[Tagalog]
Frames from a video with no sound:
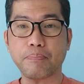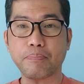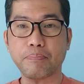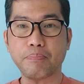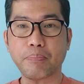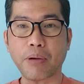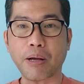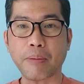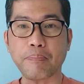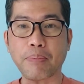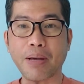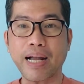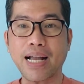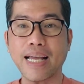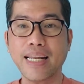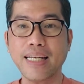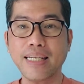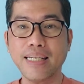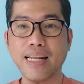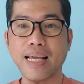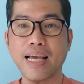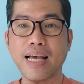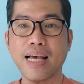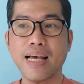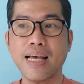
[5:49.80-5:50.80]

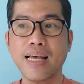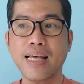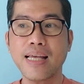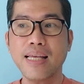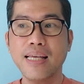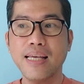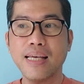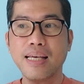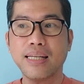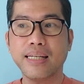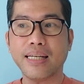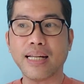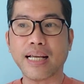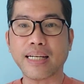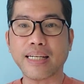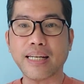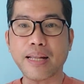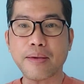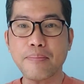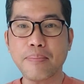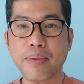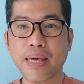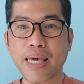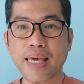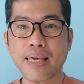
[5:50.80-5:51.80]
pagpaganda, ng
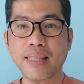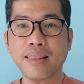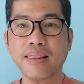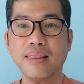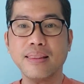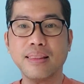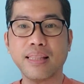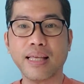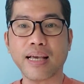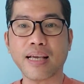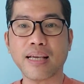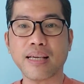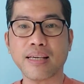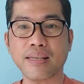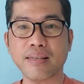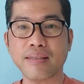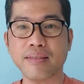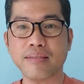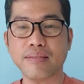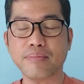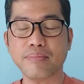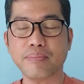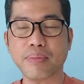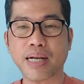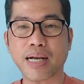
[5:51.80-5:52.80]
damit, ng
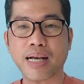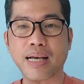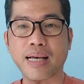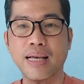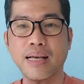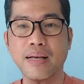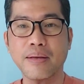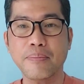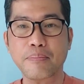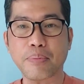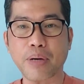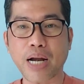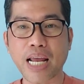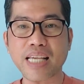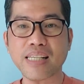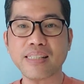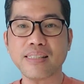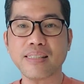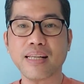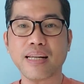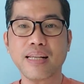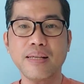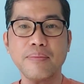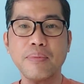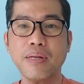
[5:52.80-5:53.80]
mga
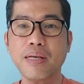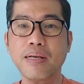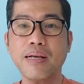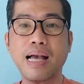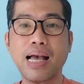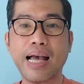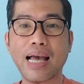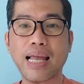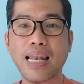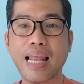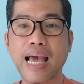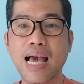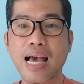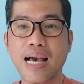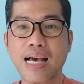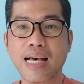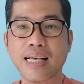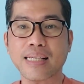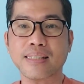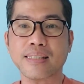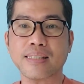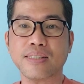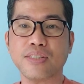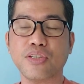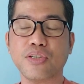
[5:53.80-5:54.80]
bracelet, mga
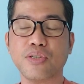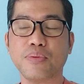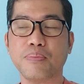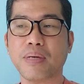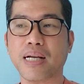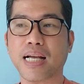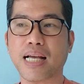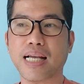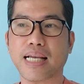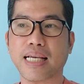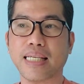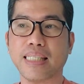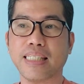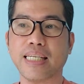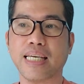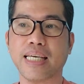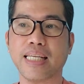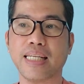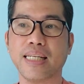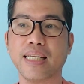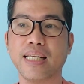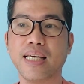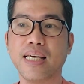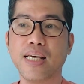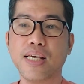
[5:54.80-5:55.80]
alahas, no, mga ganyan.